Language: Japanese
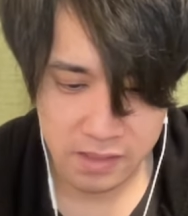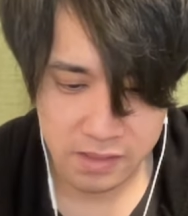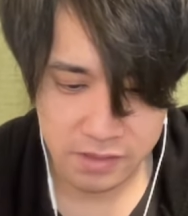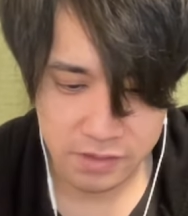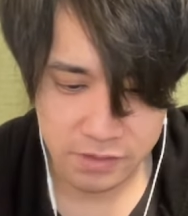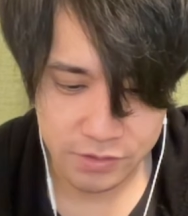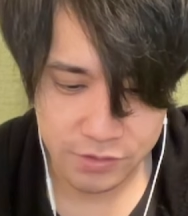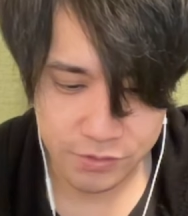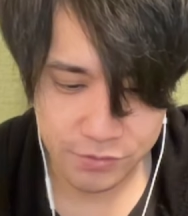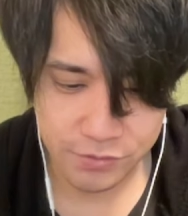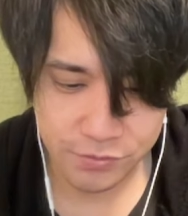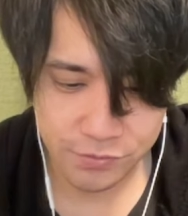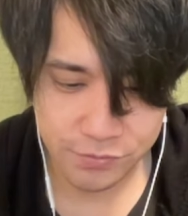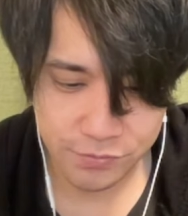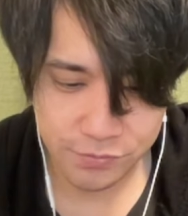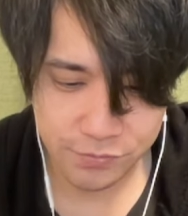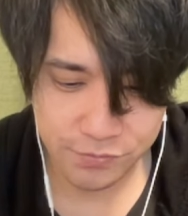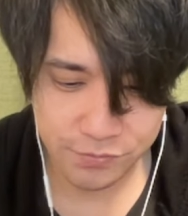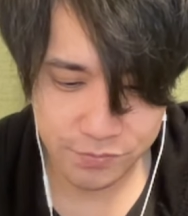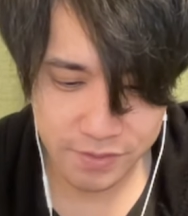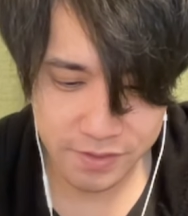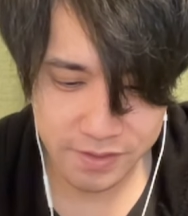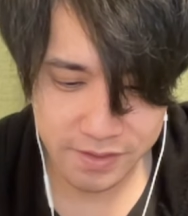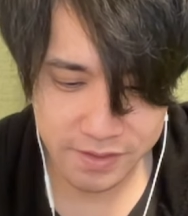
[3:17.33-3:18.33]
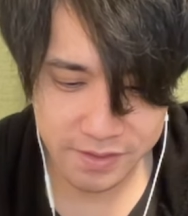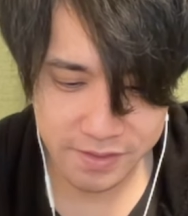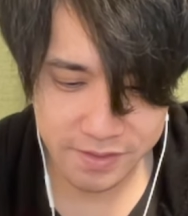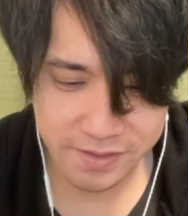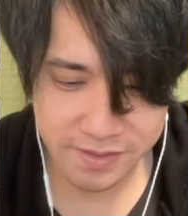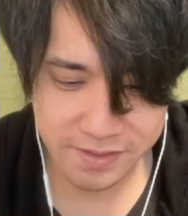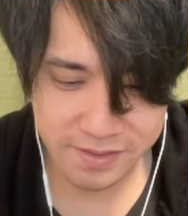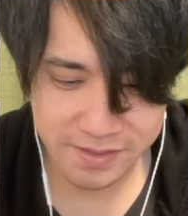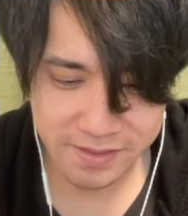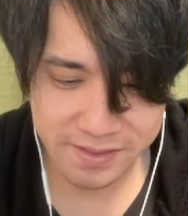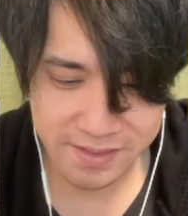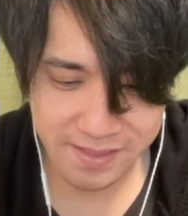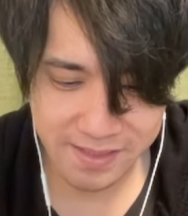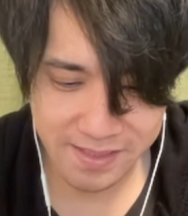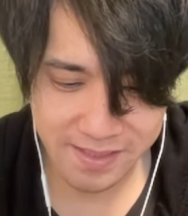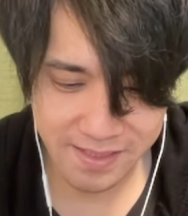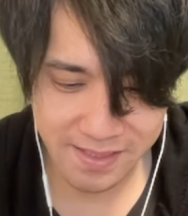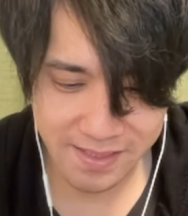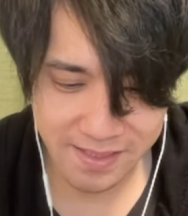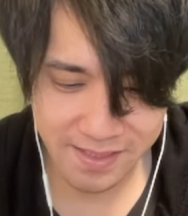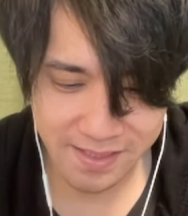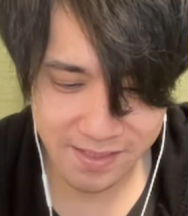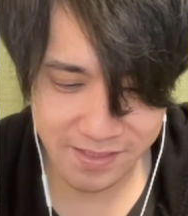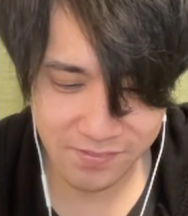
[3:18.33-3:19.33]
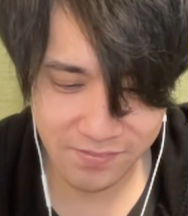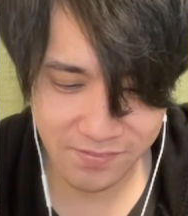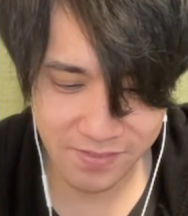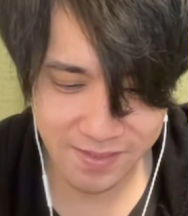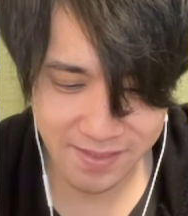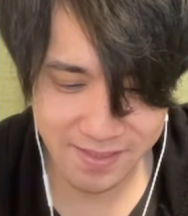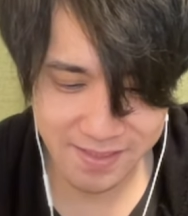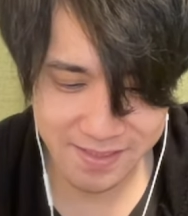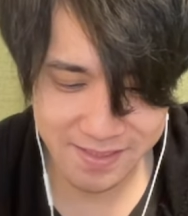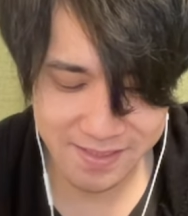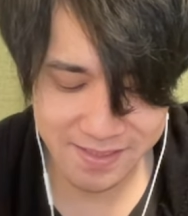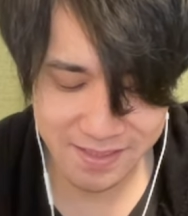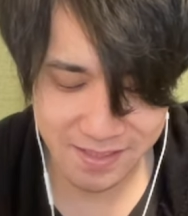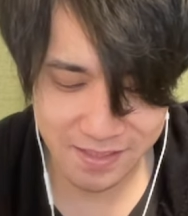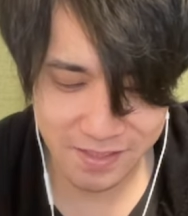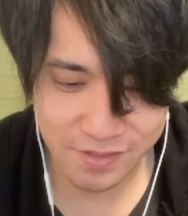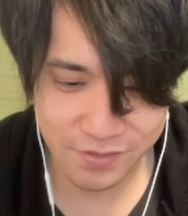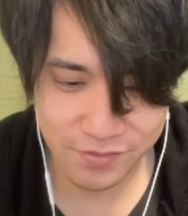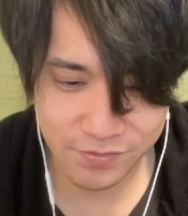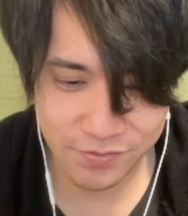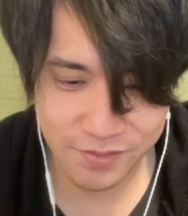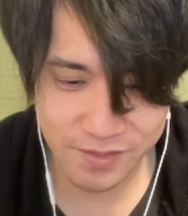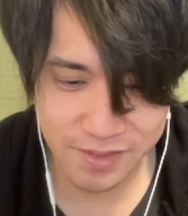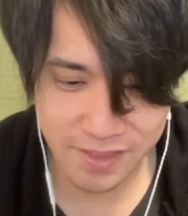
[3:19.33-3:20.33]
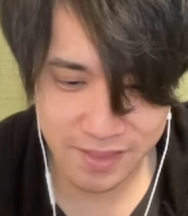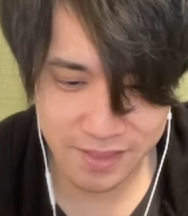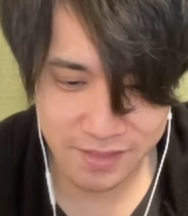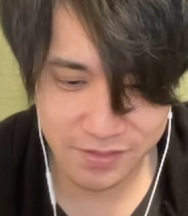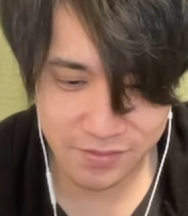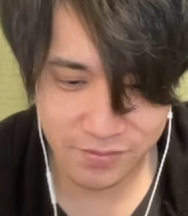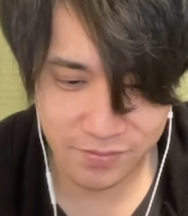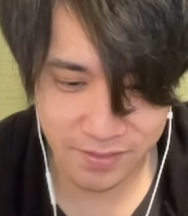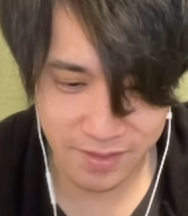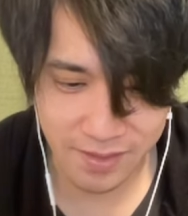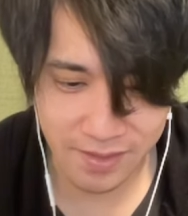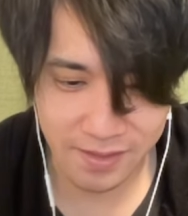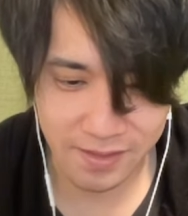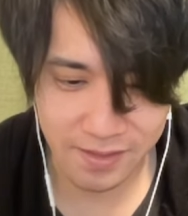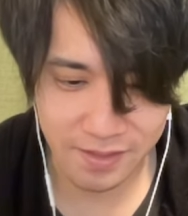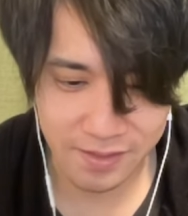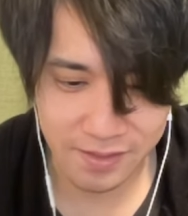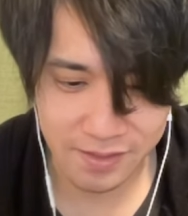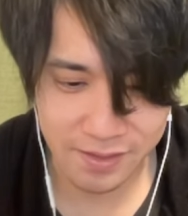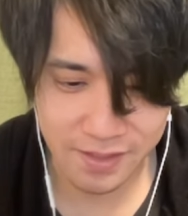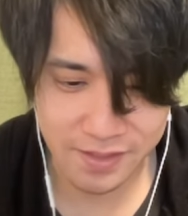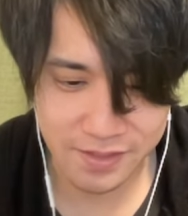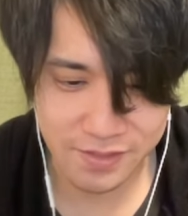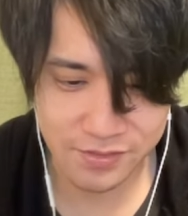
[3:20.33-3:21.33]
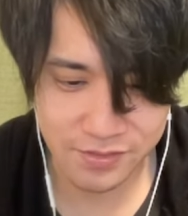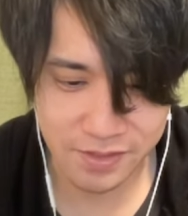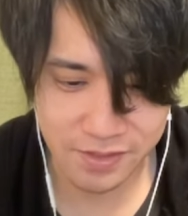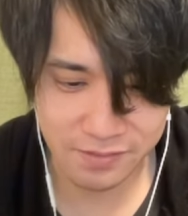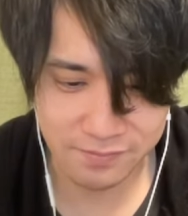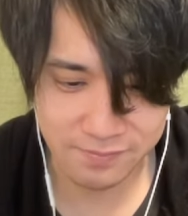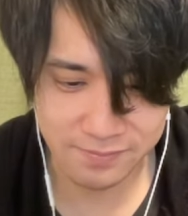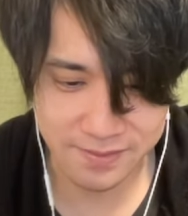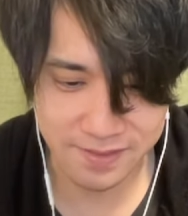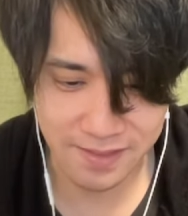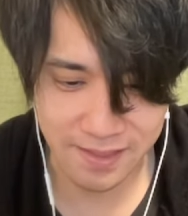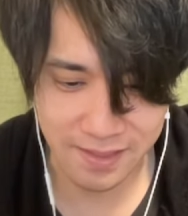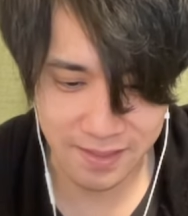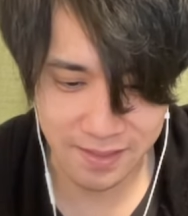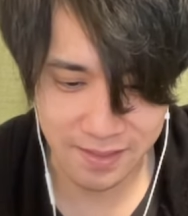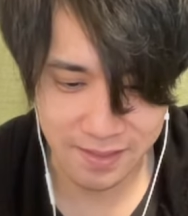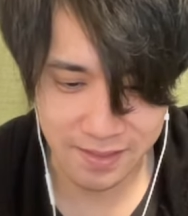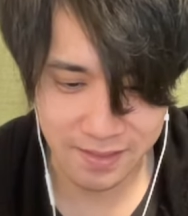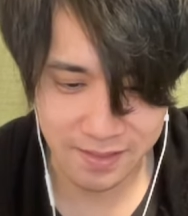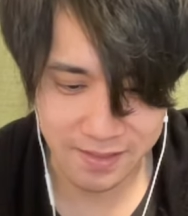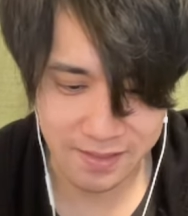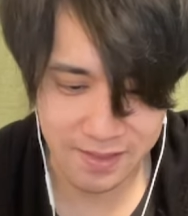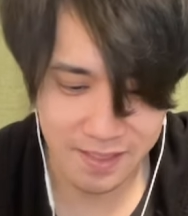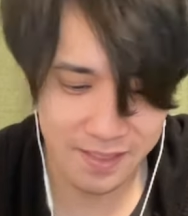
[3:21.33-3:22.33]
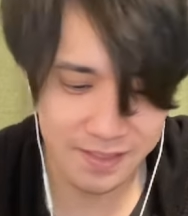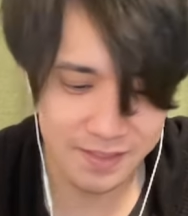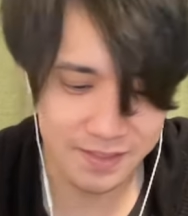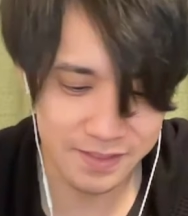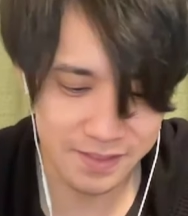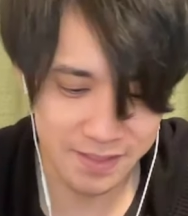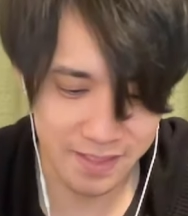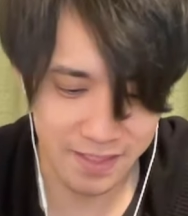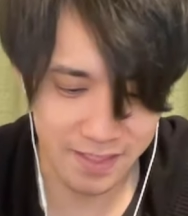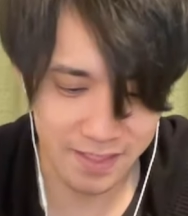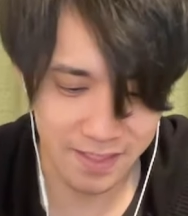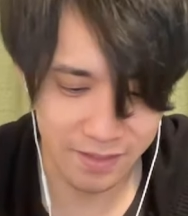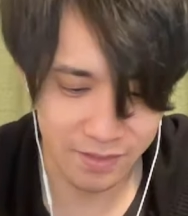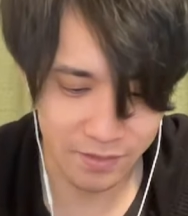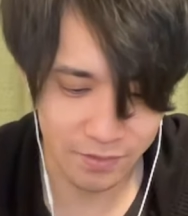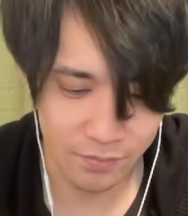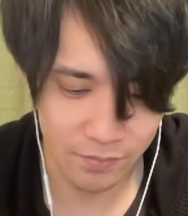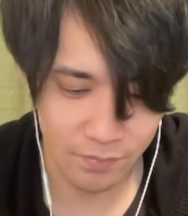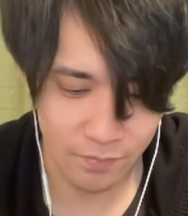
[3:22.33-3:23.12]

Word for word: 充実んでないよな、確か。10時ないっすよね。天使の悪魔さん。ないっすね。